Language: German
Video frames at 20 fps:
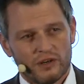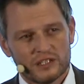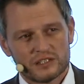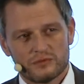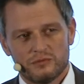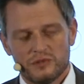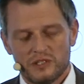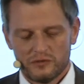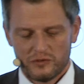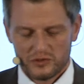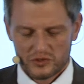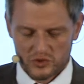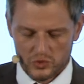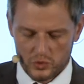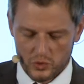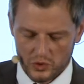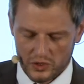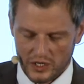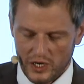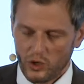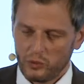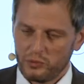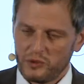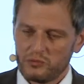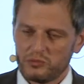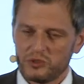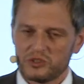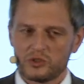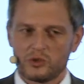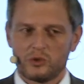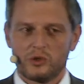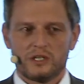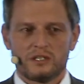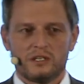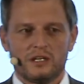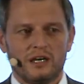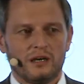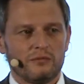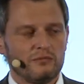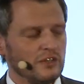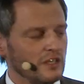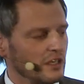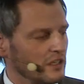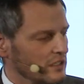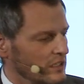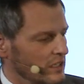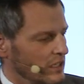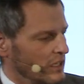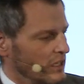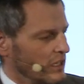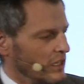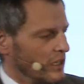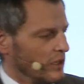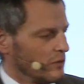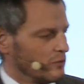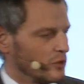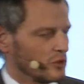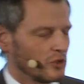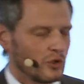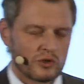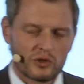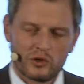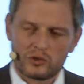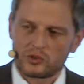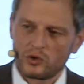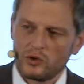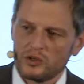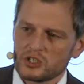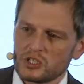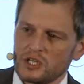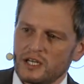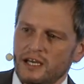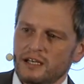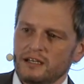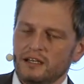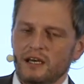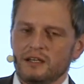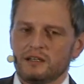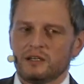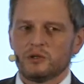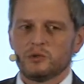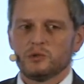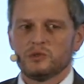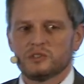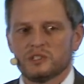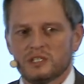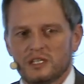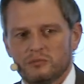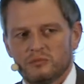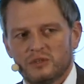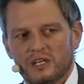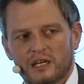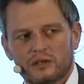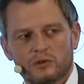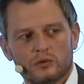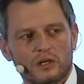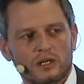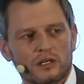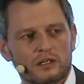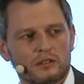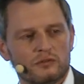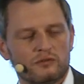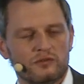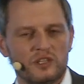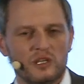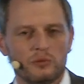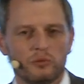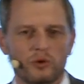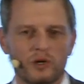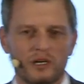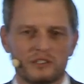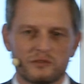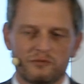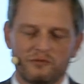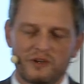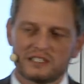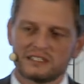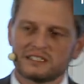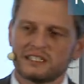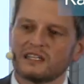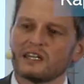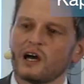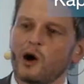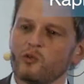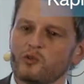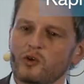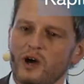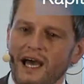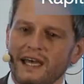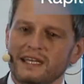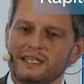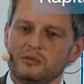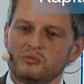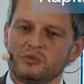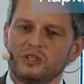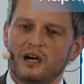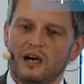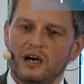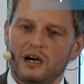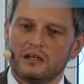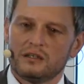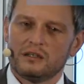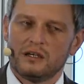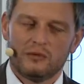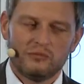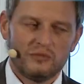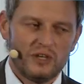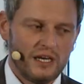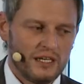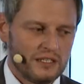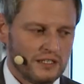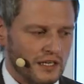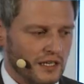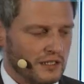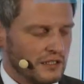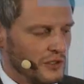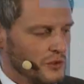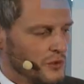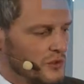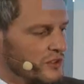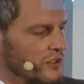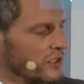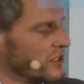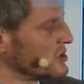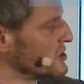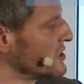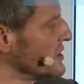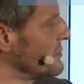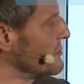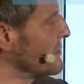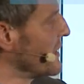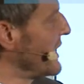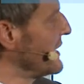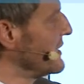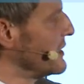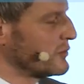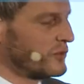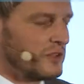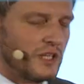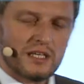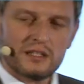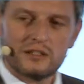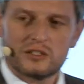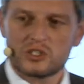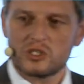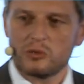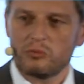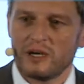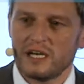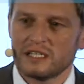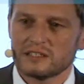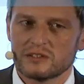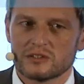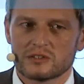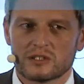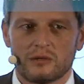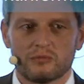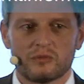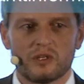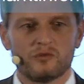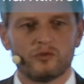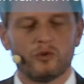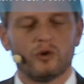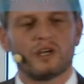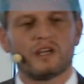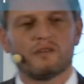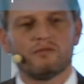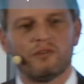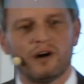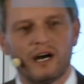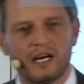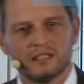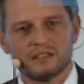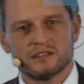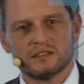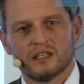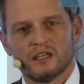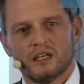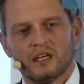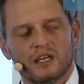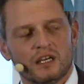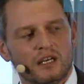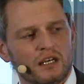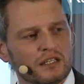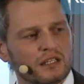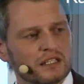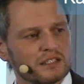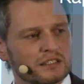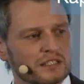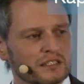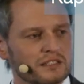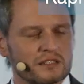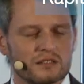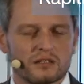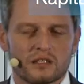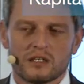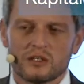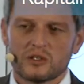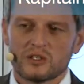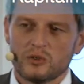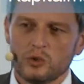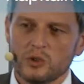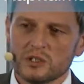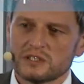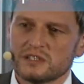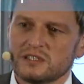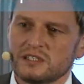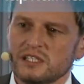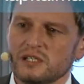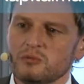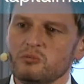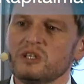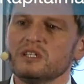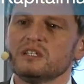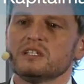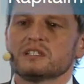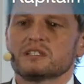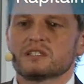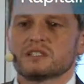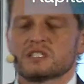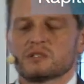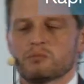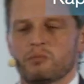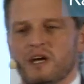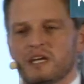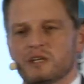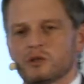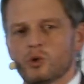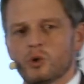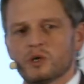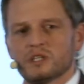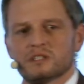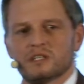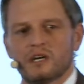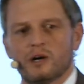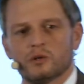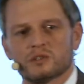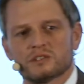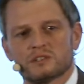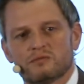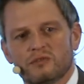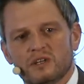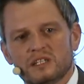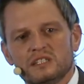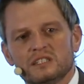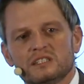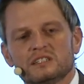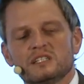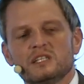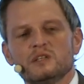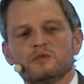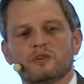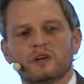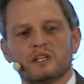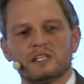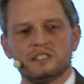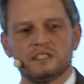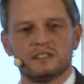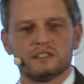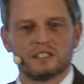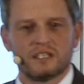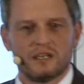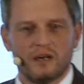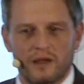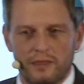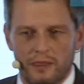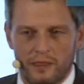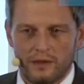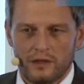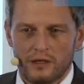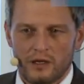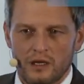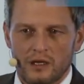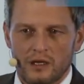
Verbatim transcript: was wir versuchen, auch bei Bitcoin. Da haben wir von Donner und Reuschler eine Analyse im Januar, Februar, also fast genau vor einem Jahr, haben wir eine Analyse geschrieben, rein auf technischer Basis, haben davor gewarnt, dass das Kursziel mindestens bei 9000, wenn nicht tiefer liegen kann.